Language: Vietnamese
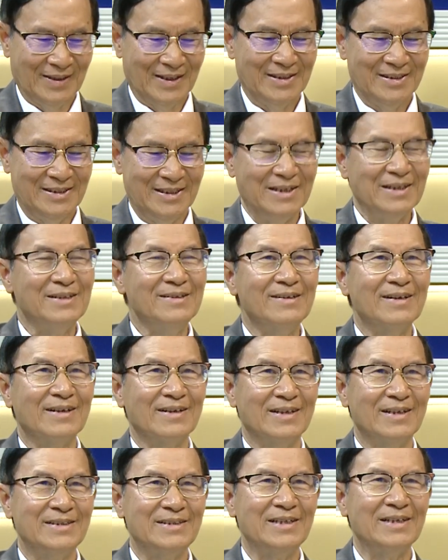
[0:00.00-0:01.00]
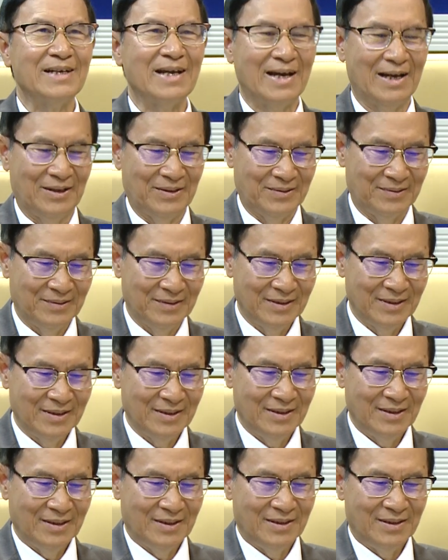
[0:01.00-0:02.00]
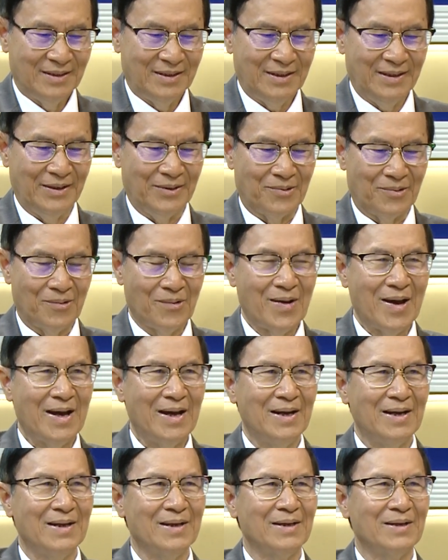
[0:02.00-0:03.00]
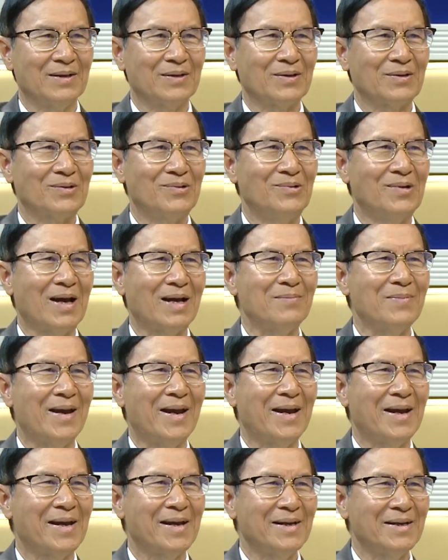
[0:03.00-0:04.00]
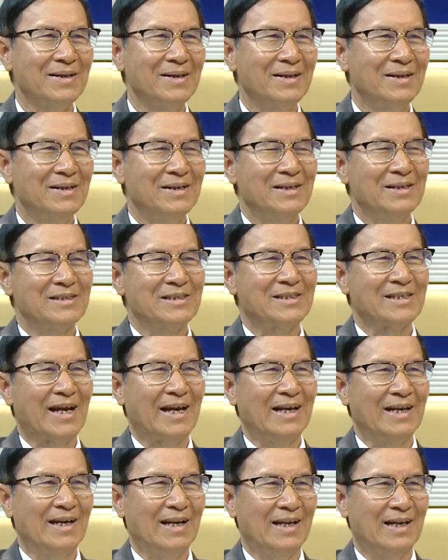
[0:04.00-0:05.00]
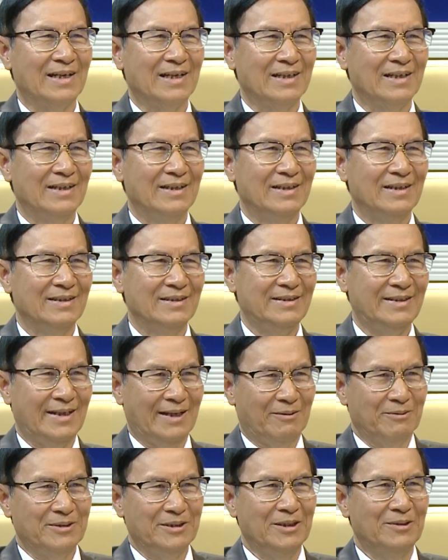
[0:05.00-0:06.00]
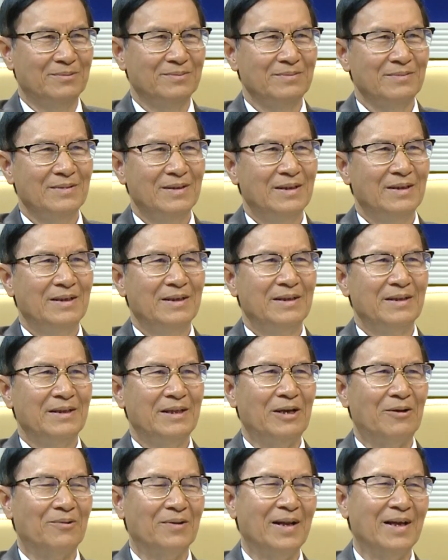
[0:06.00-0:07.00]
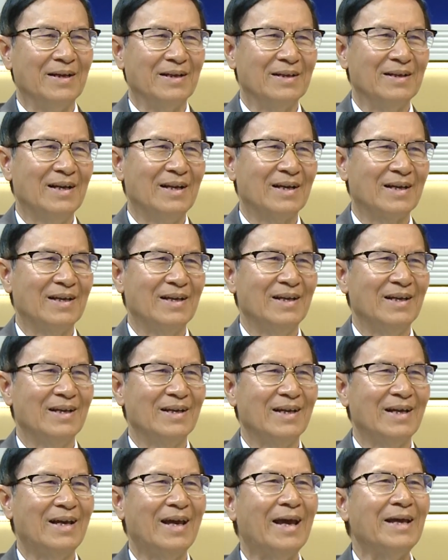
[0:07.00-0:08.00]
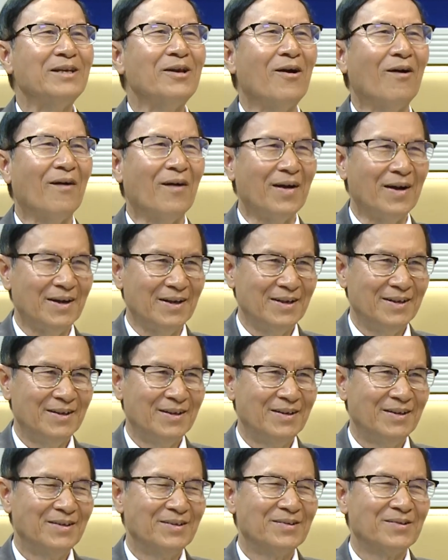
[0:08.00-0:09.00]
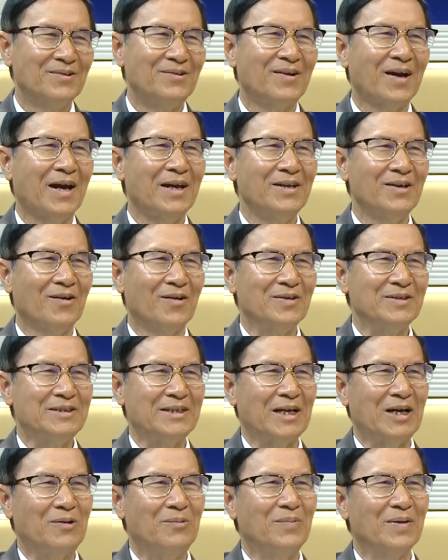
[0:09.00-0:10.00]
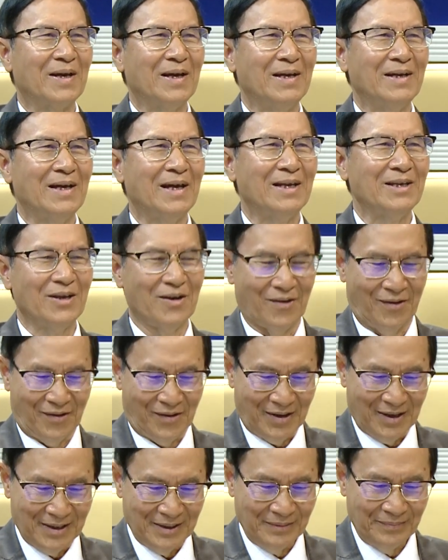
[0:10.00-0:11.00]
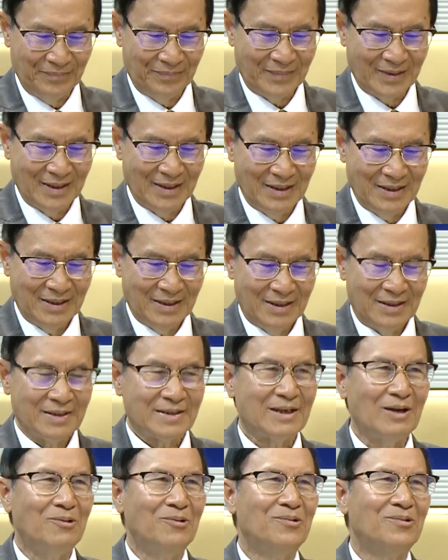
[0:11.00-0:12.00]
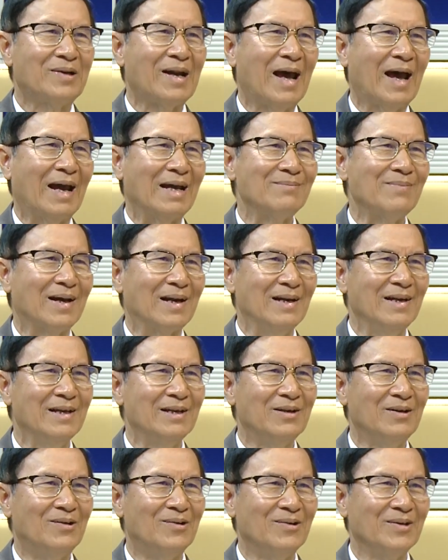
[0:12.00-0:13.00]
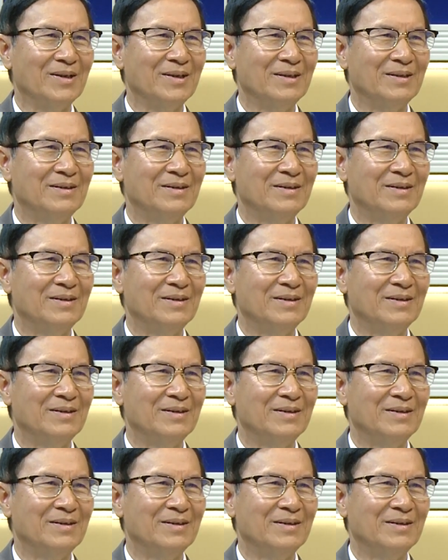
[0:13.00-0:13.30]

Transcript: trì thượng là trên ao tiểu oa là cô gái bé xanh là trèo trống tiểu đỉnh là cái cái ghe nhỏ cô gái nhỏ trèo mà cái ghe nhỏ thu thái bạch liên hồi